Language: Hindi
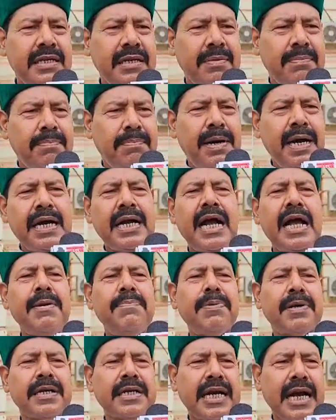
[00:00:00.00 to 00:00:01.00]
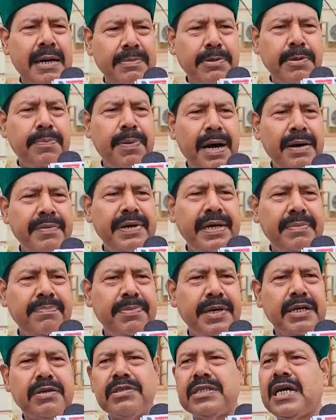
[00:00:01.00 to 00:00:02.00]
महंगाई पर काबू पावे
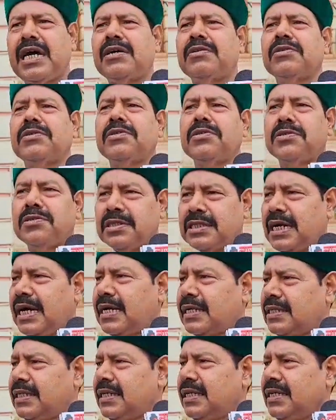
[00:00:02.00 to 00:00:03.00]
बेरोजगारों को रोजगार दे